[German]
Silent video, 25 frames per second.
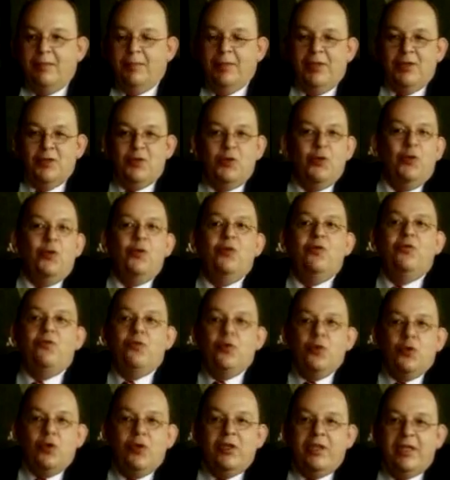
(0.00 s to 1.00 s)
Dimension
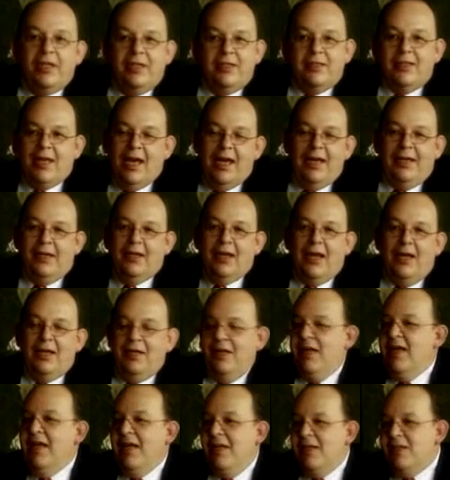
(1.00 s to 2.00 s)
würdig sein kann.
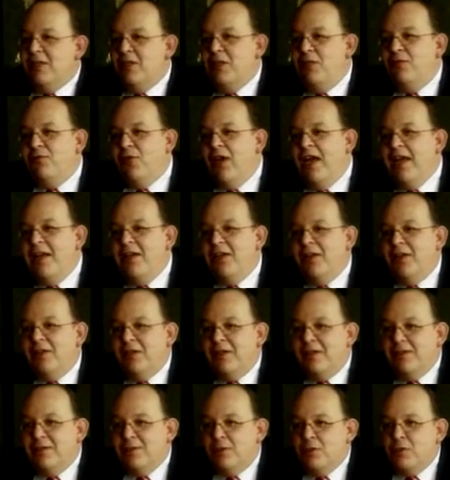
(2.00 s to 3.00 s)
Ja, Sie verändern
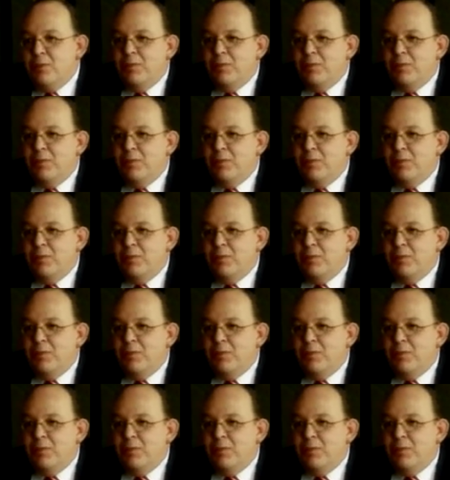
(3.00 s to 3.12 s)
dieses